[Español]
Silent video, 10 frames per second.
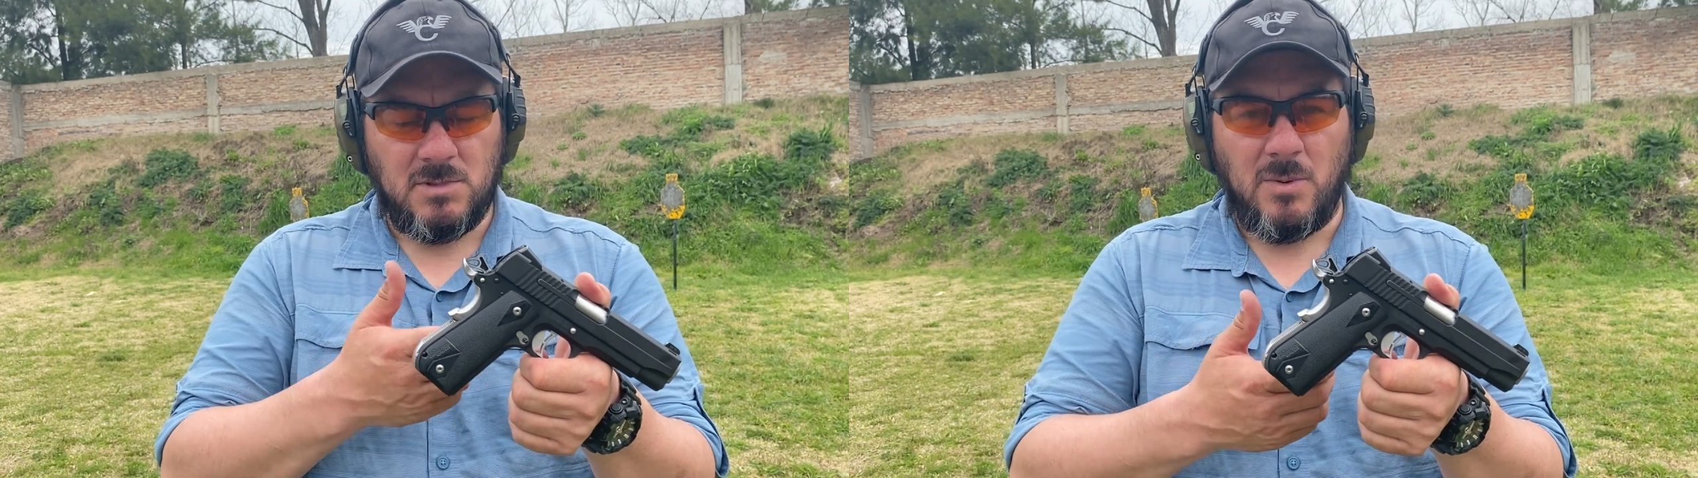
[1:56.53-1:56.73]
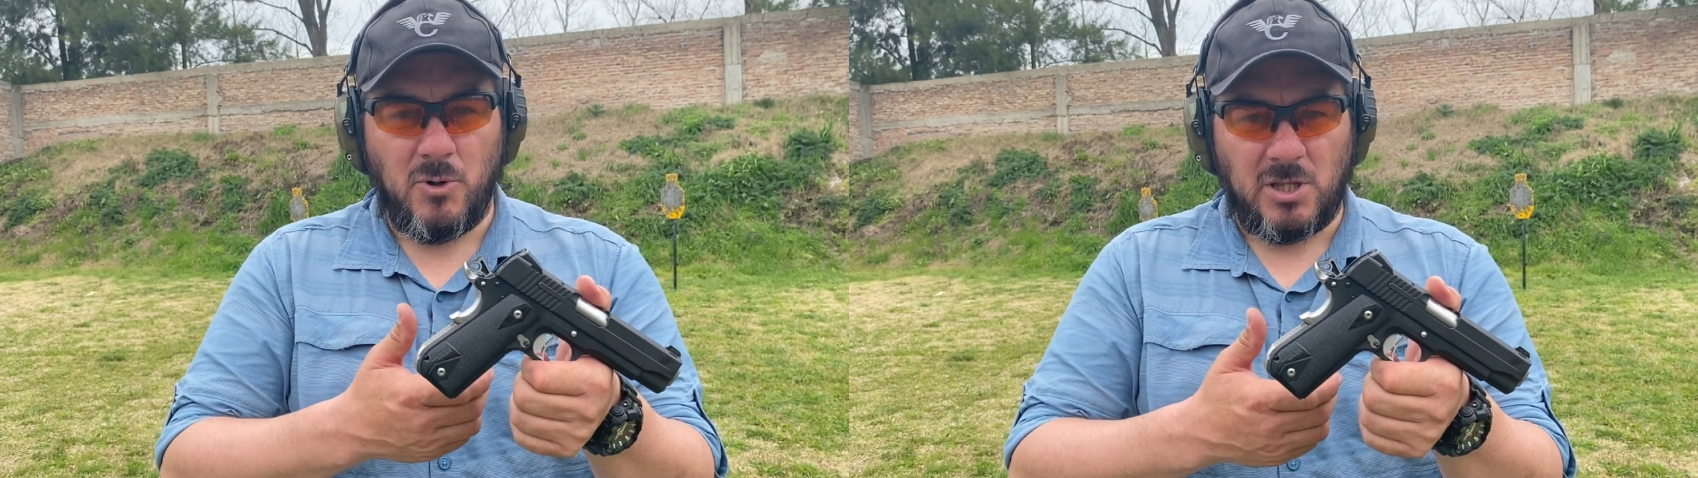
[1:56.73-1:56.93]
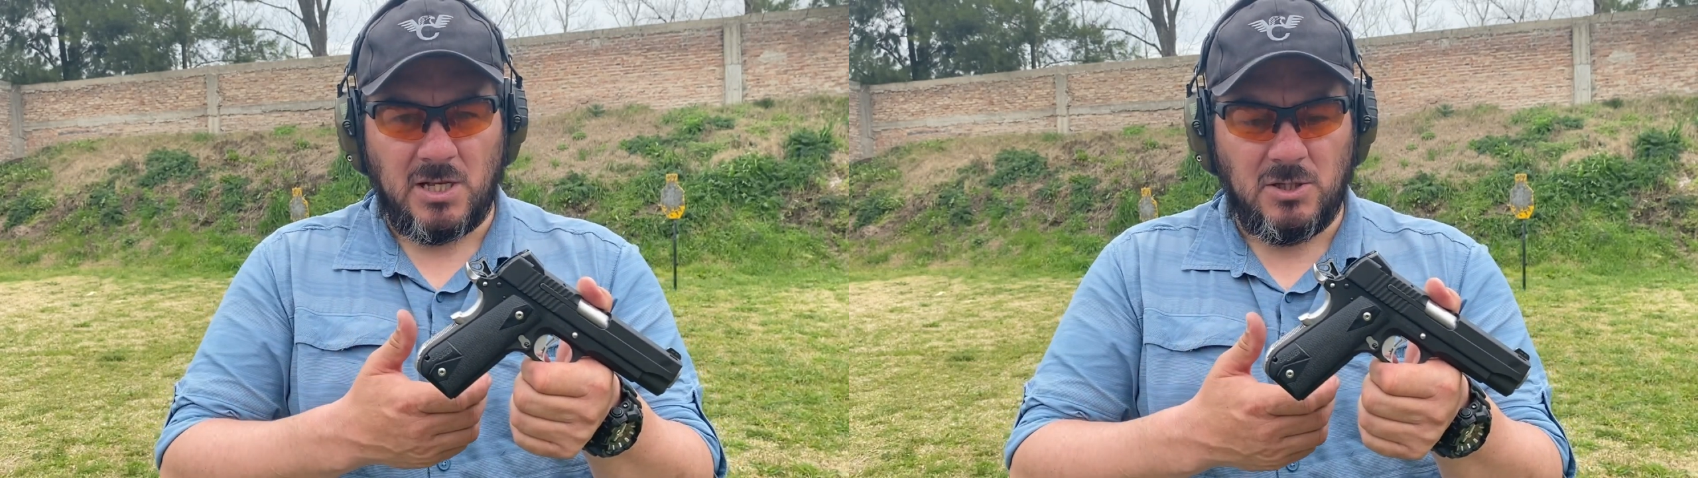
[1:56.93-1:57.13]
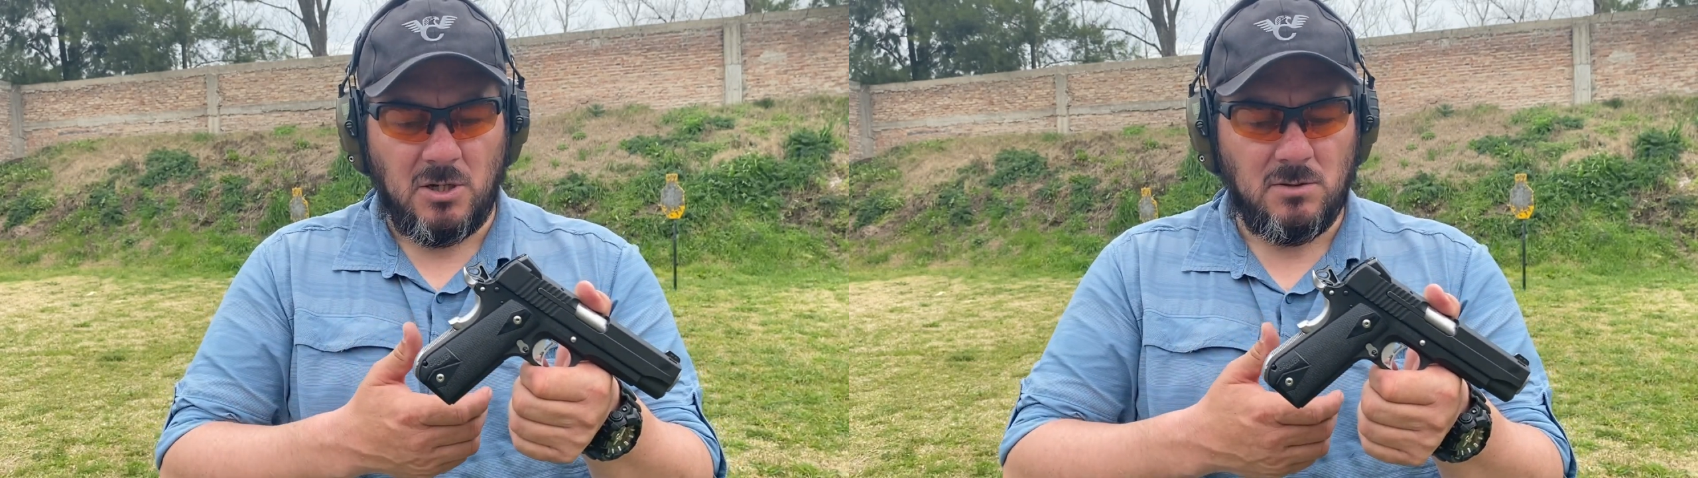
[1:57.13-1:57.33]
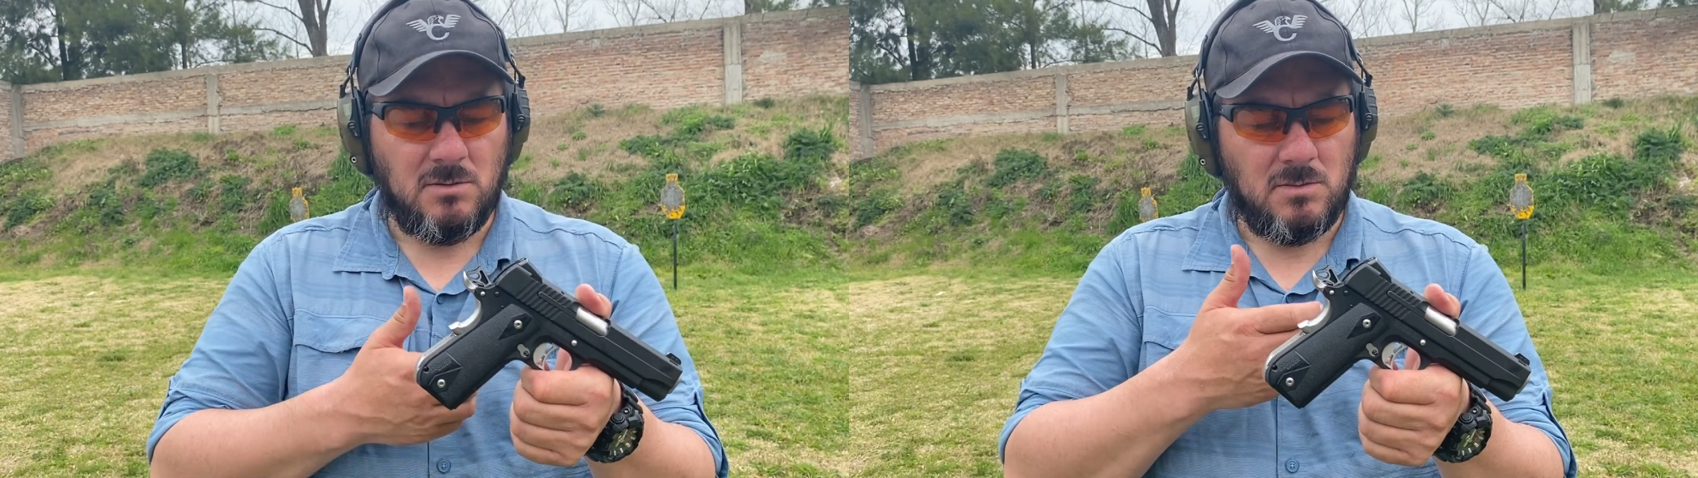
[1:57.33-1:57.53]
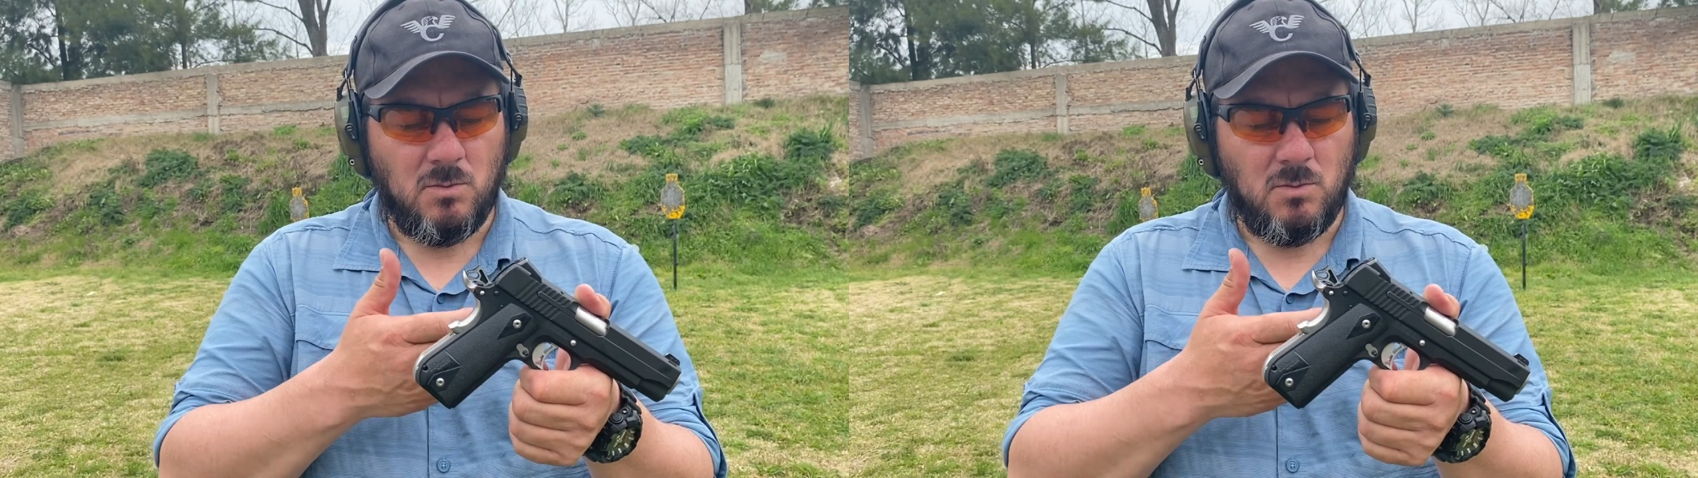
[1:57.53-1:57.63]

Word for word: deportación,